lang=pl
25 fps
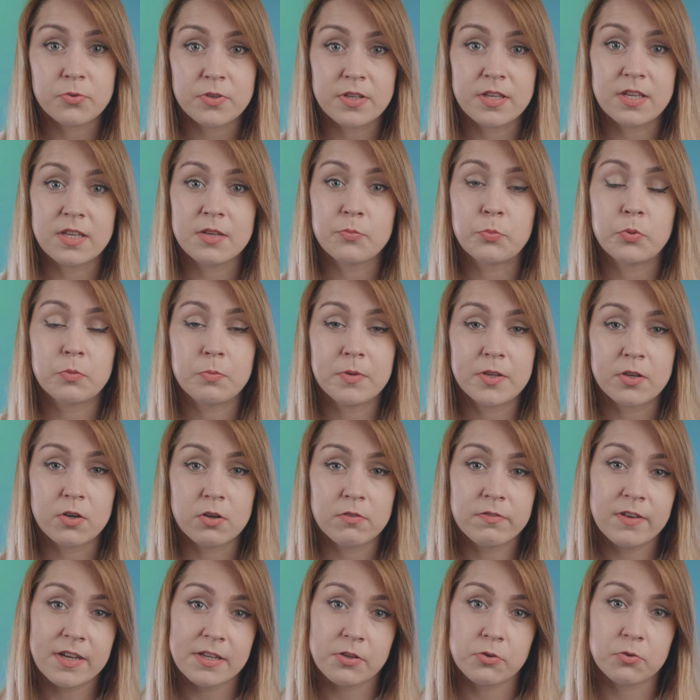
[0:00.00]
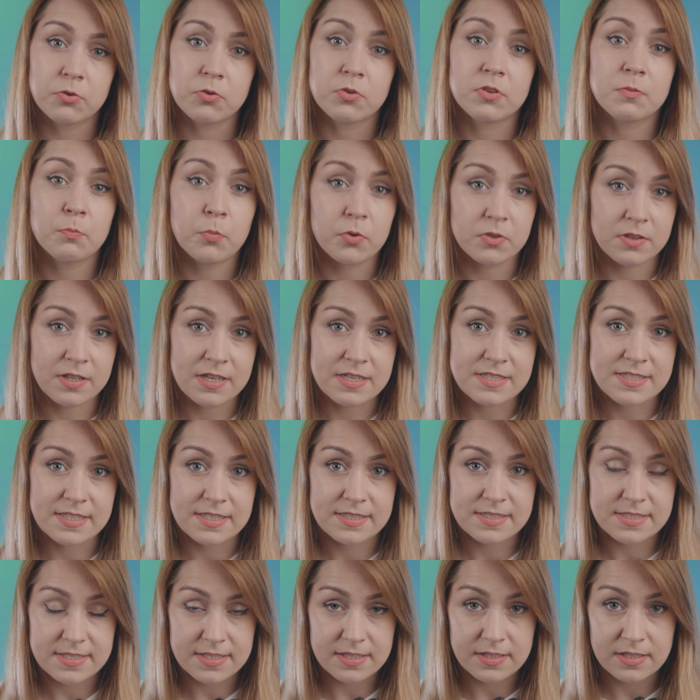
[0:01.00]
i publikowaniu
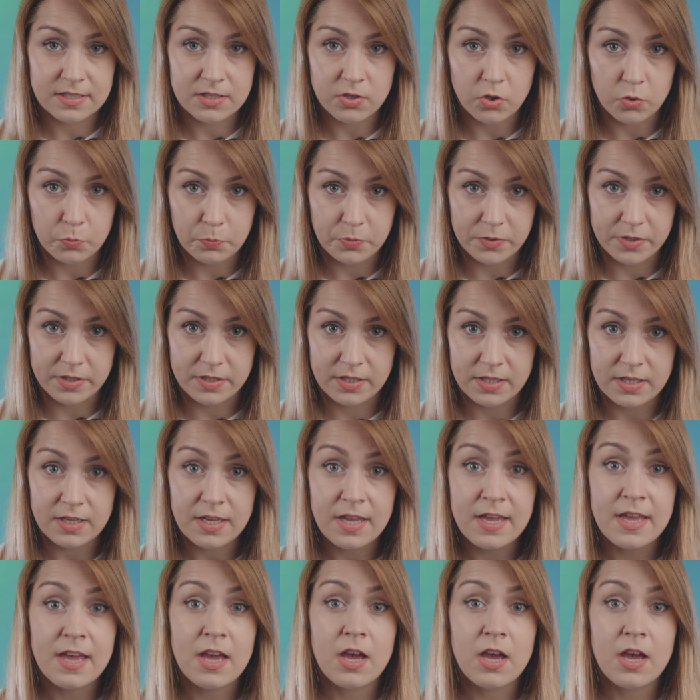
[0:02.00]
potransakcyjnych opinii